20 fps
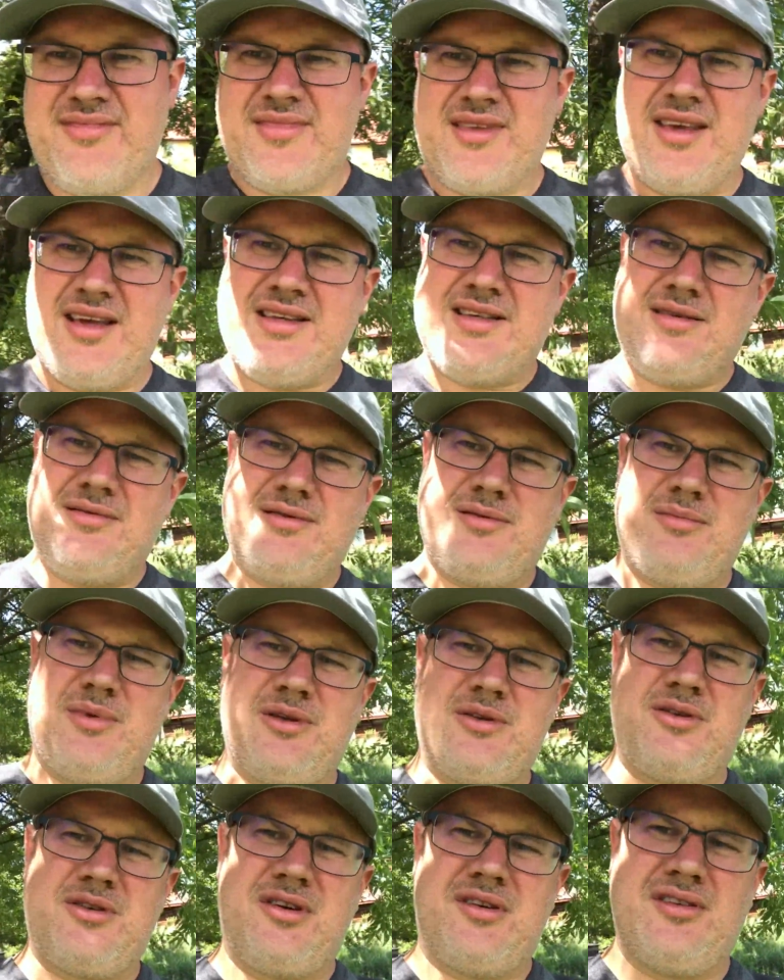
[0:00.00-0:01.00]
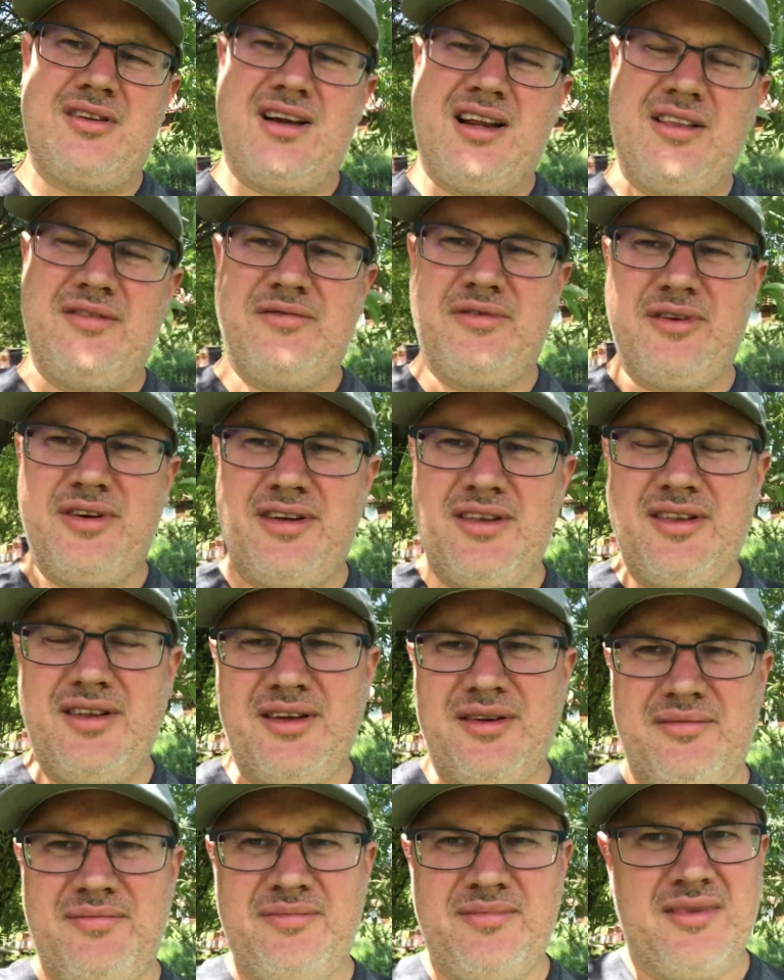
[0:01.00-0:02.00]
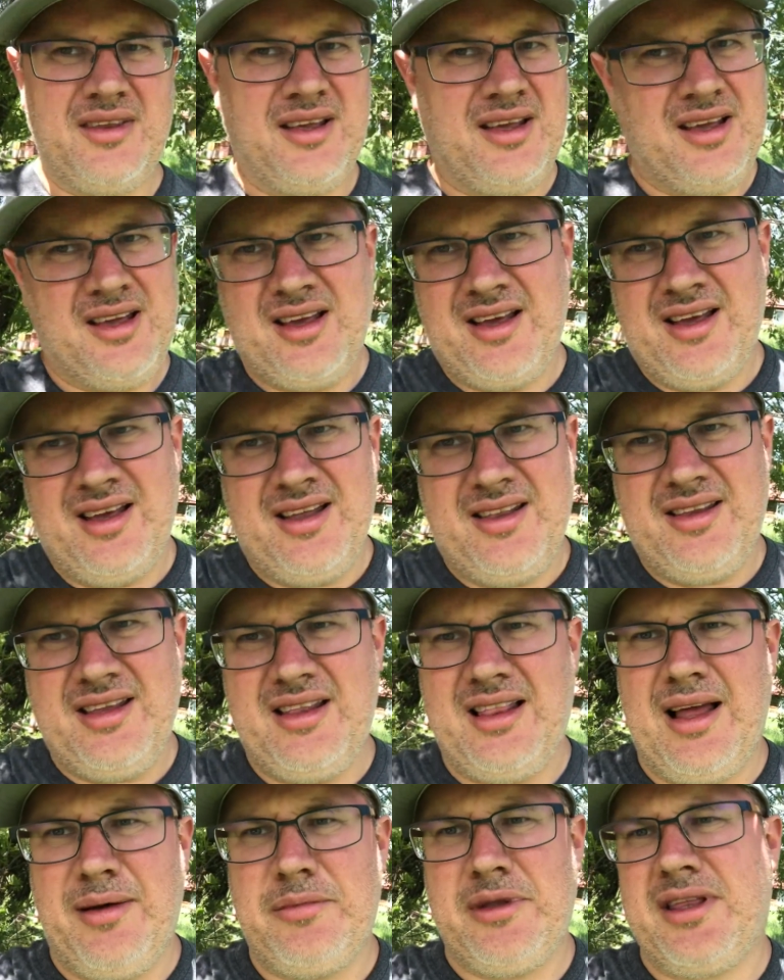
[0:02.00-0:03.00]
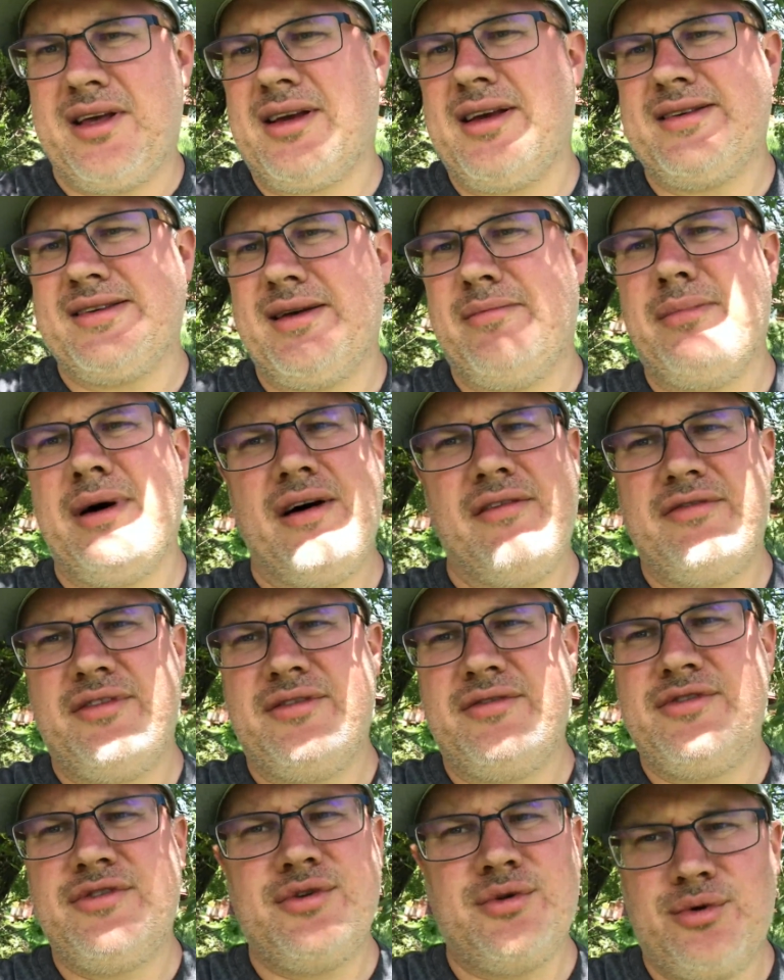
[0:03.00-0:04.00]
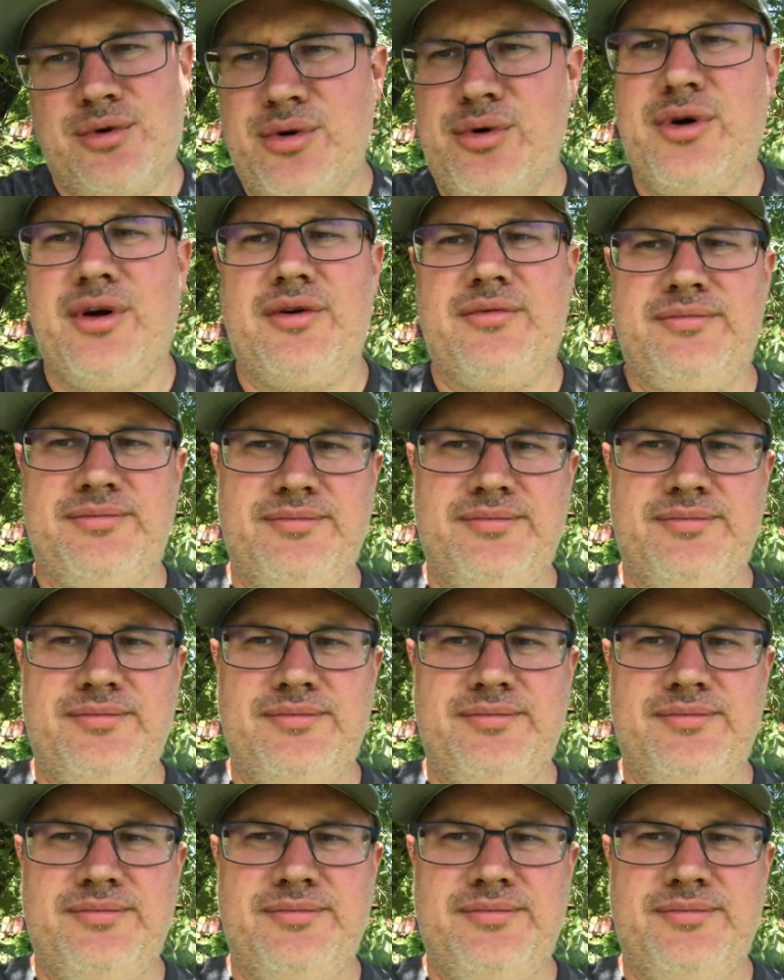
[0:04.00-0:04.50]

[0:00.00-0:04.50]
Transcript: Jestem zmęczony, ledwo idę. Nie dla mnie takie zabawy. Dziękuję.